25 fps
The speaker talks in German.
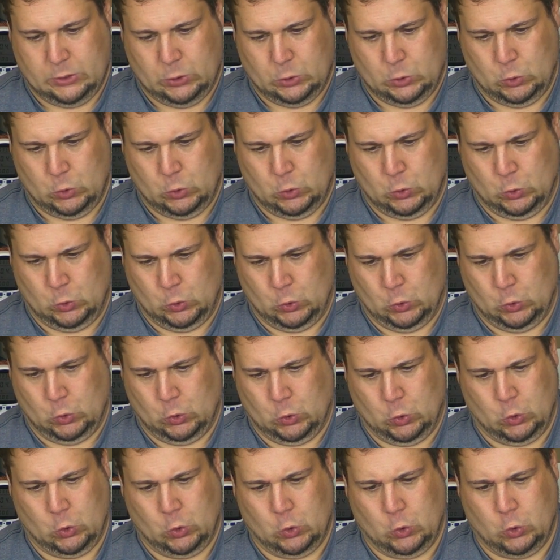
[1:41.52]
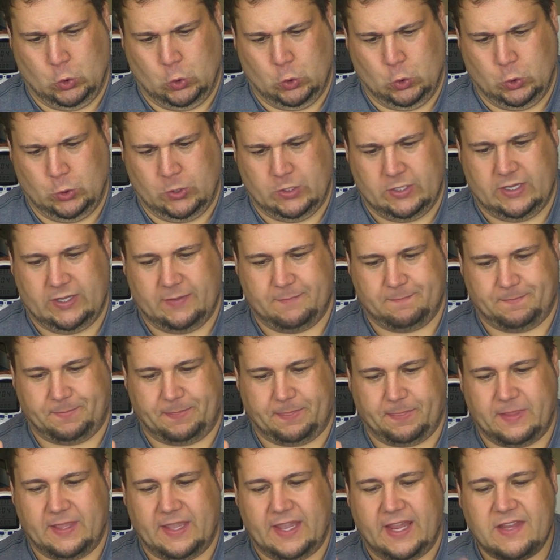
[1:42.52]
äh,
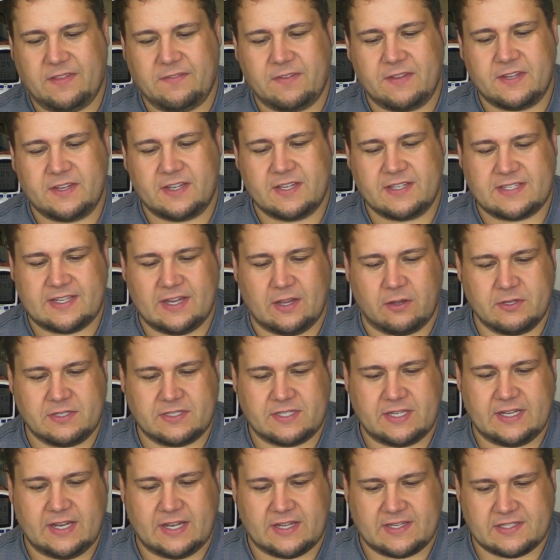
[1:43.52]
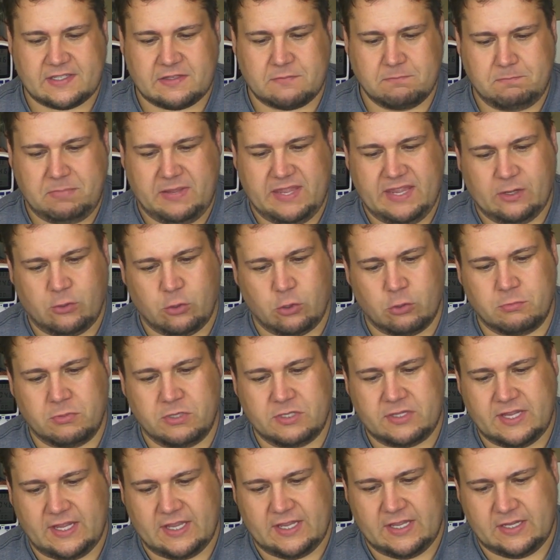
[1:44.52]
entweder ist sie aus den ersten
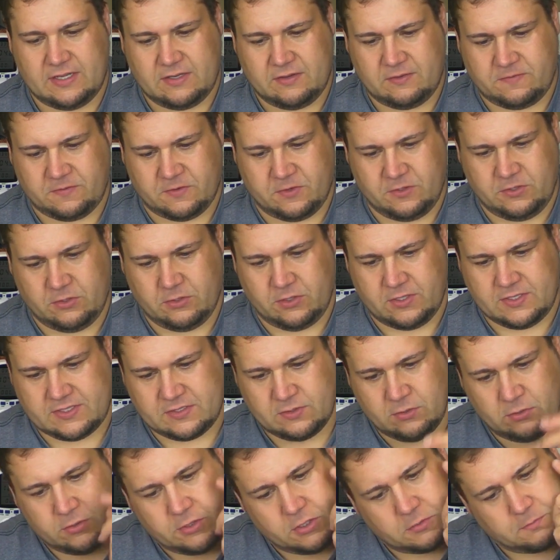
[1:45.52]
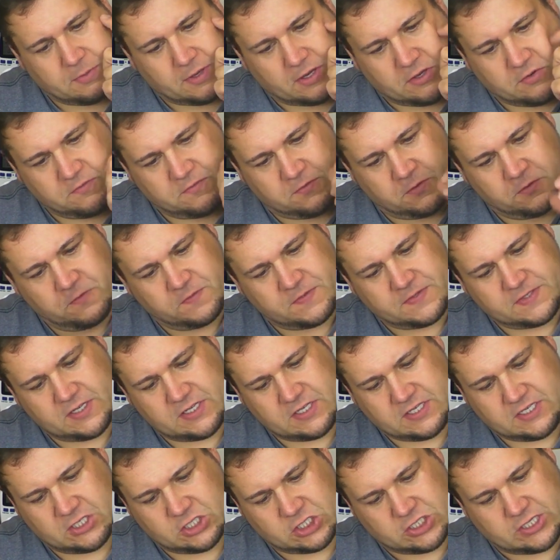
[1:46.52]
Pico-Modellen von
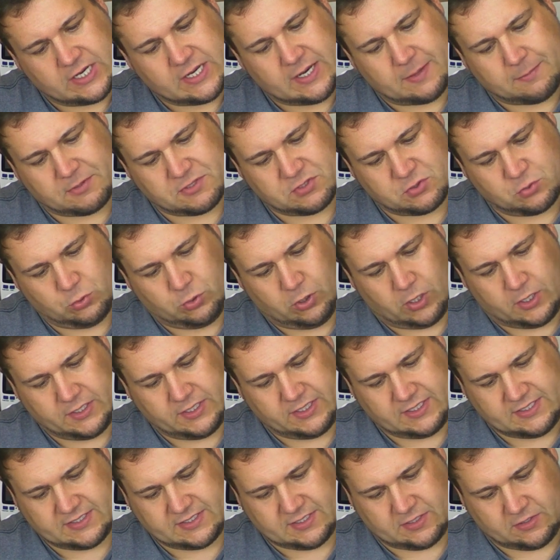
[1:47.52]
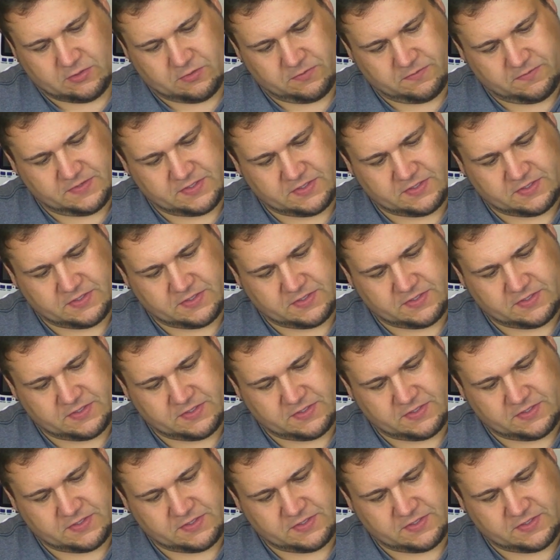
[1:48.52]
1950, hier steht aber so gar nichts drauf.